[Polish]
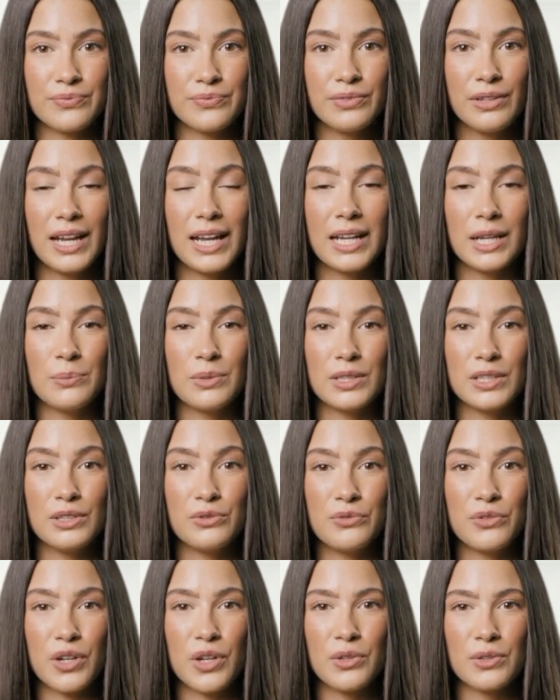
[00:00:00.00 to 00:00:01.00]
Dajemy
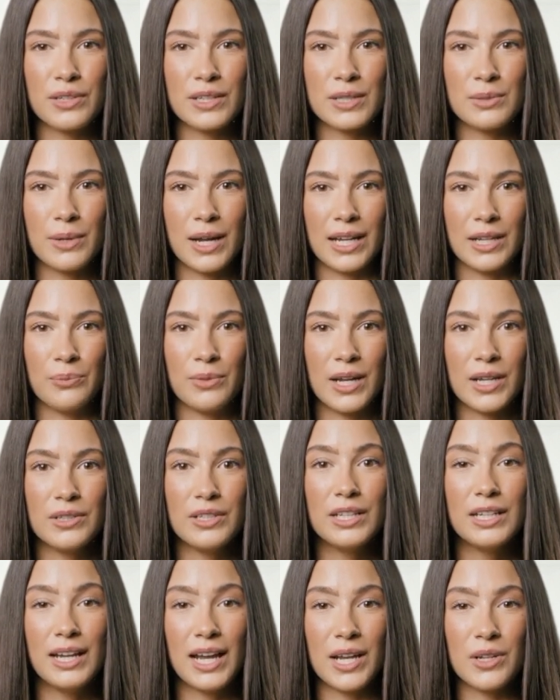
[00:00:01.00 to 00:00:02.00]
Ci wgląd w zmiany w
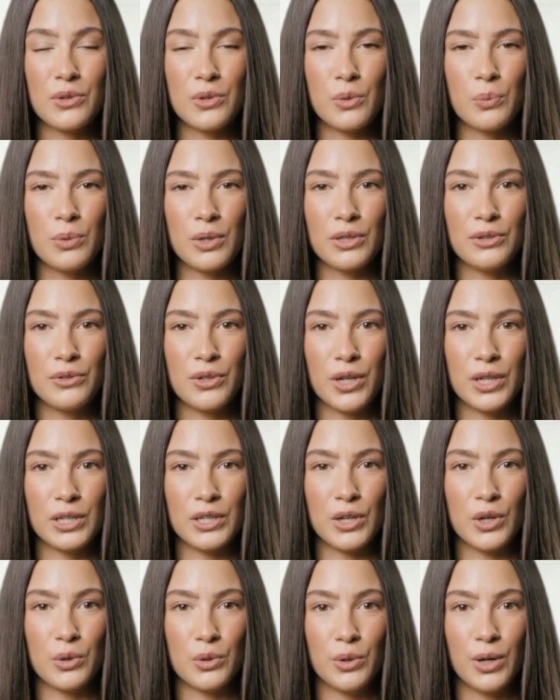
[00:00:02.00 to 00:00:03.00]
rankingach Google
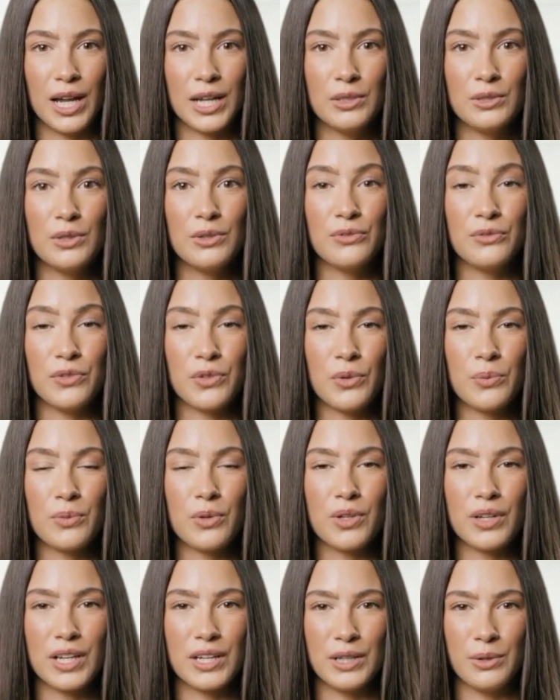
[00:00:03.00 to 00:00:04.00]
Twoich konkurentów,
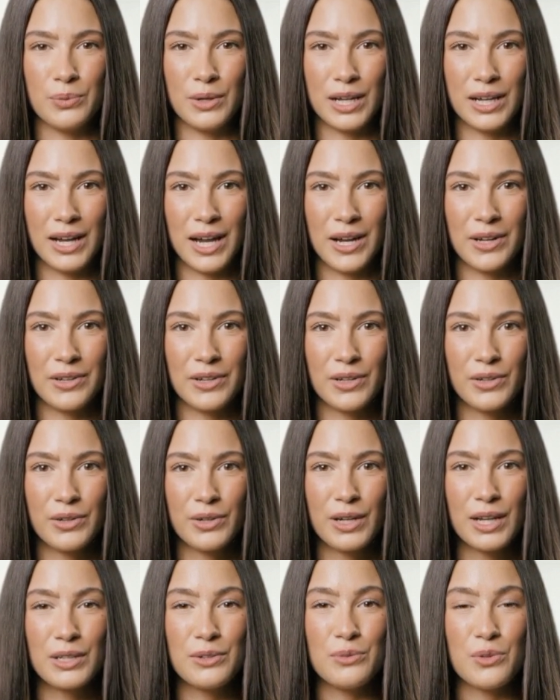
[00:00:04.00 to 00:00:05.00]
powiadomienia,
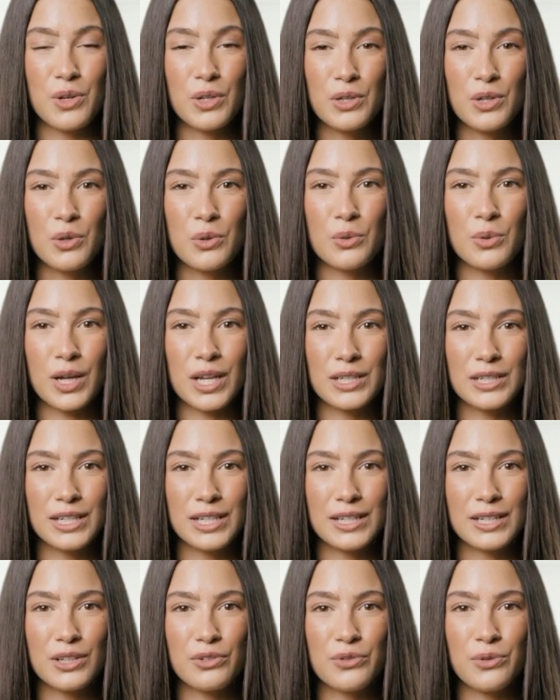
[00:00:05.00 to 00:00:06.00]
gdy Twoi
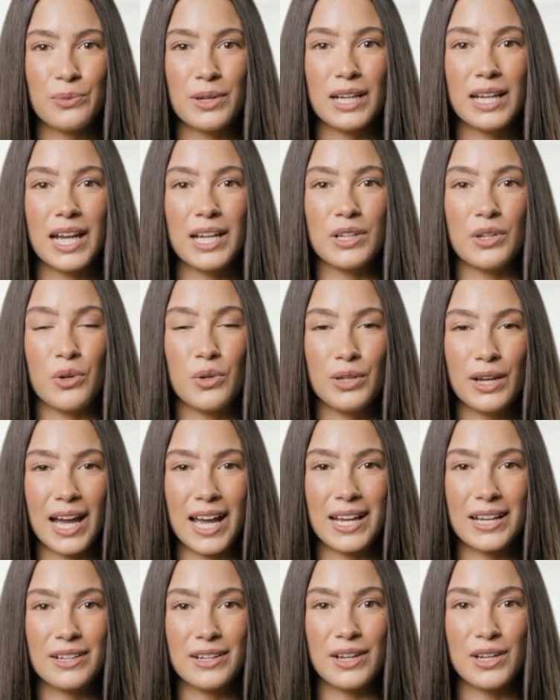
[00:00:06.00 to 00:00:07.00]
konkurenci są wymieniani
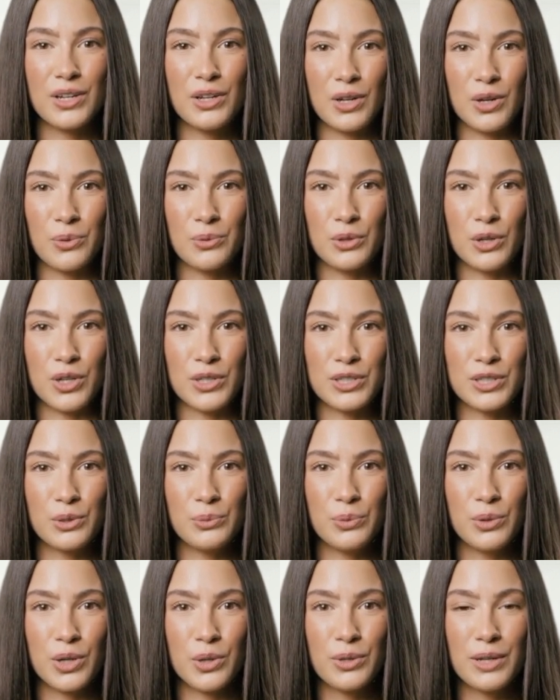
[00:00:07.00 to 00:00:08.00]
online lub
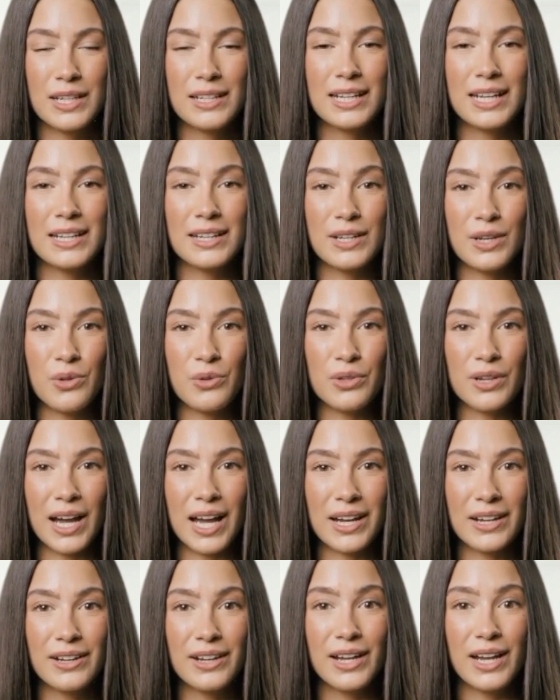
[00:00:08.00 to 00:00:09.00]
otrzymują recenzje
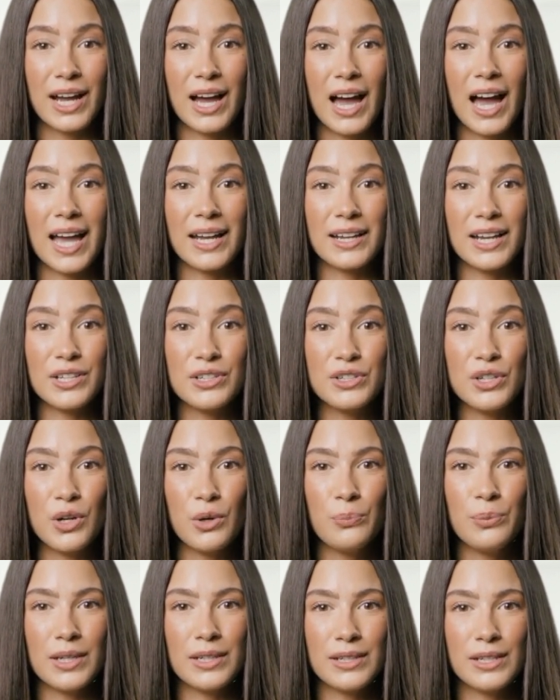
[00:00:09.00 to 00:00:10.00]
online, a także
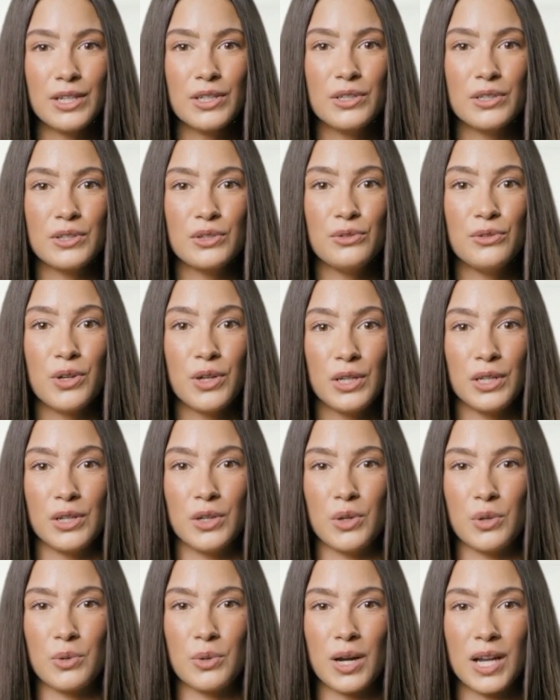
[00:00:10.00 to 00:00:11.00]
obecność Twoich
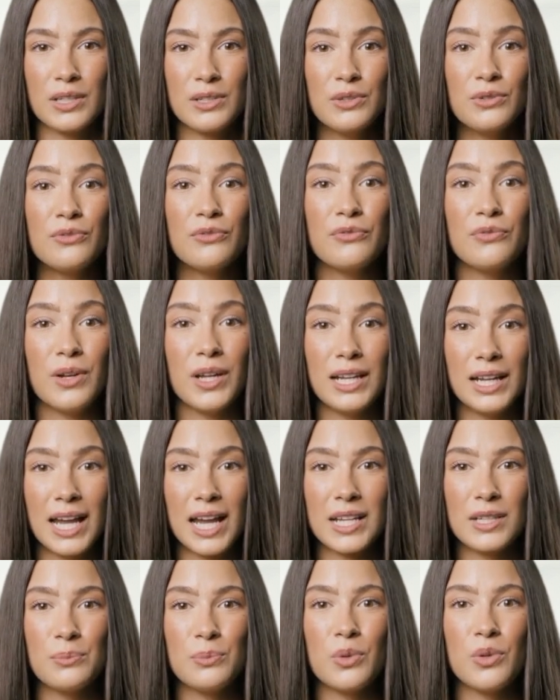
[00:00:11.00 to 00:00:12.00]
konkurentów w
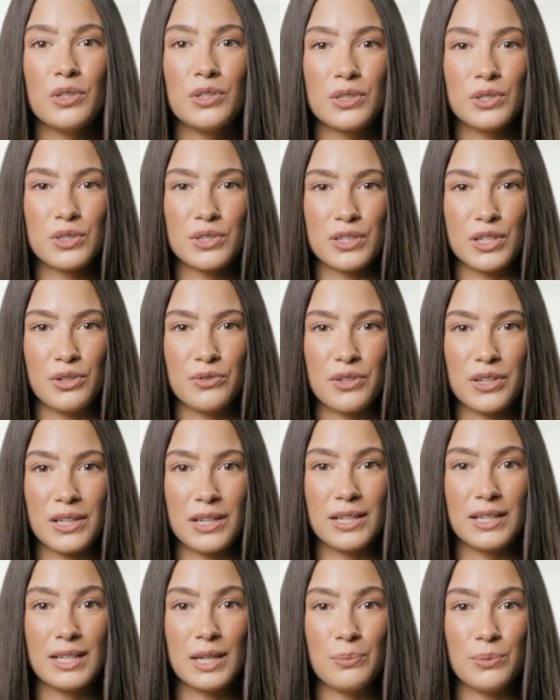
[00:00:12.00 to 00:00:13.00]
mediach
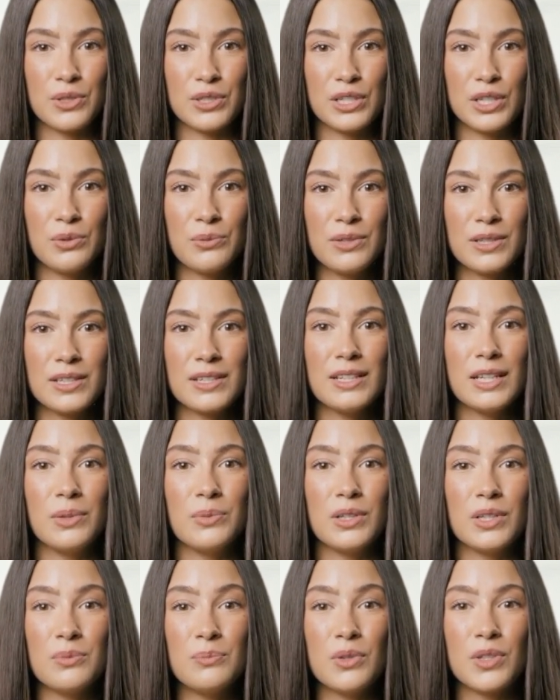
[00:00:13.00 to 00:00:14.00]
społecznościowych za
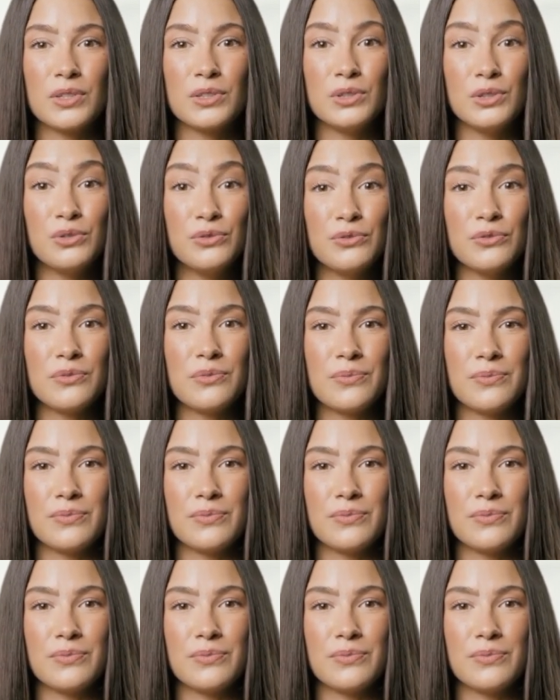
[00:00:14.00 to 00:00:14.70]
pośrednictwem ich postów.